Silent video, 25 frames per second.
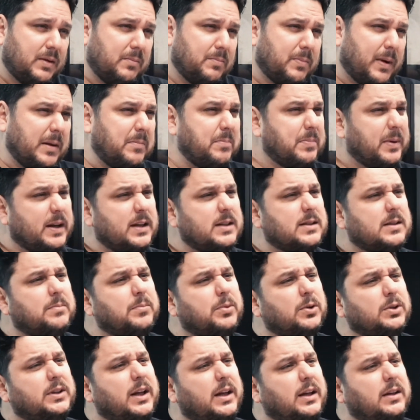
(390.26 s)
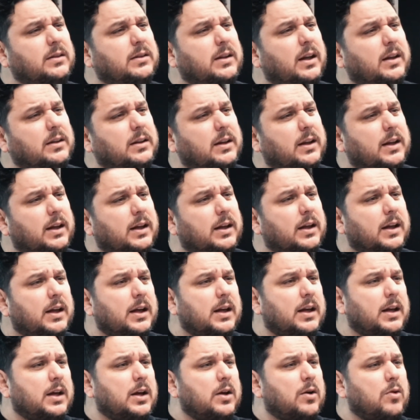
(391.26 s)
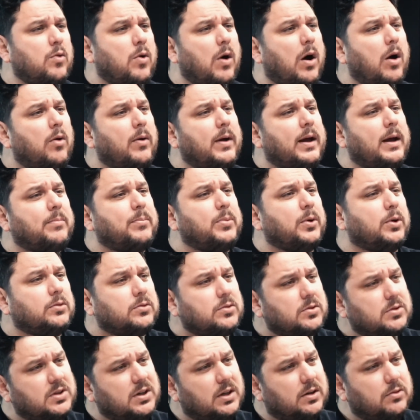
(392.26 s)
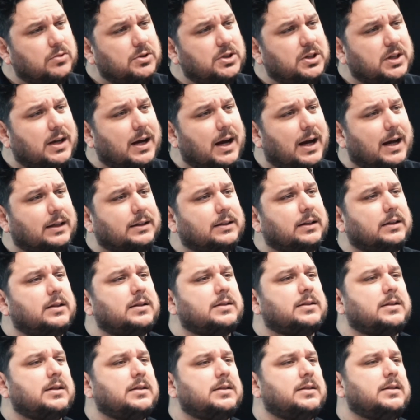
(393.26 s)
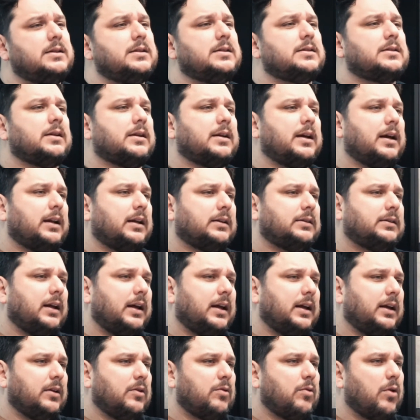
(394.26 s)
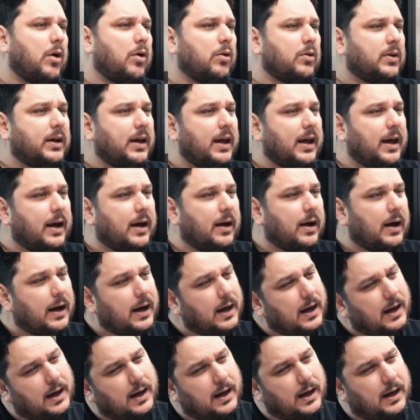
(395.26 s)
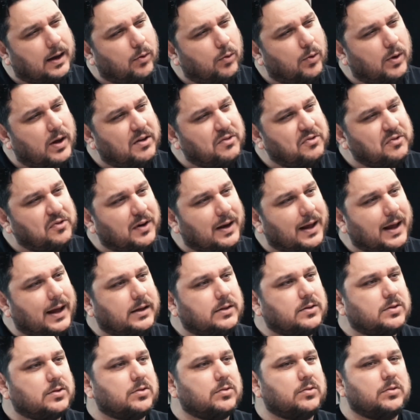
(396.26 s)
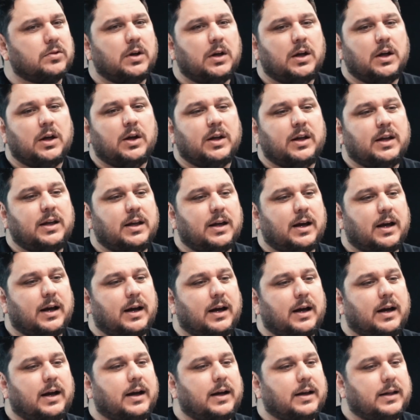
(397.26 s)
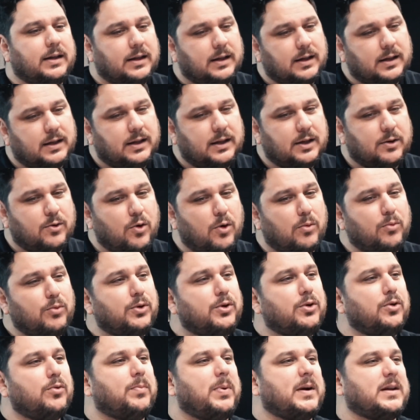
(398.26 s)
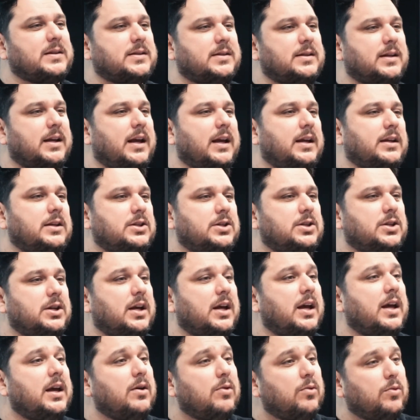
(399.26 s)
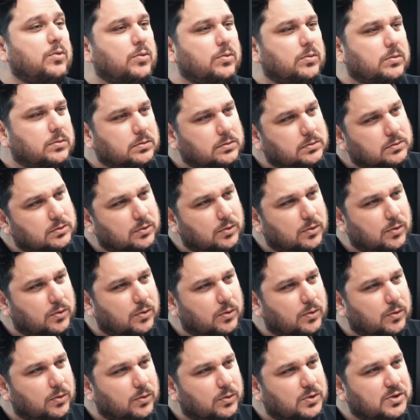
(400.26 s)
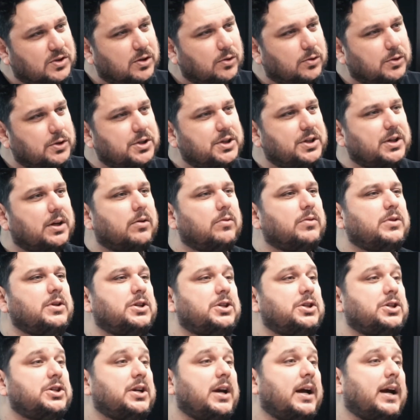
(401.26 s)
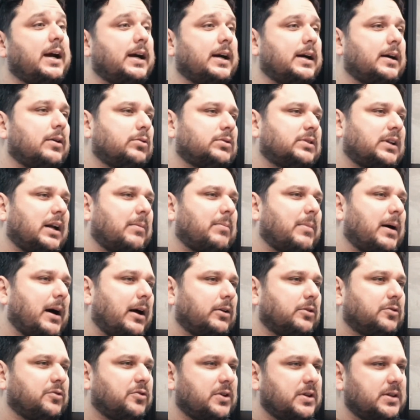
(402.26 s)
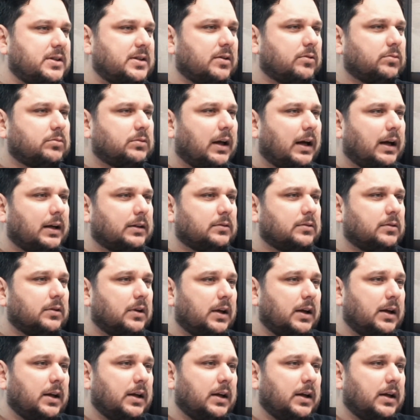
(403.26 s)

Para a empresa poder entender qual é a produção de cada anestesista que ela tem, qual que é a, a, o reflexo e, a, e, e, como que o paciente e o, o, o cirurgião enxerga o trabalho que foi executado.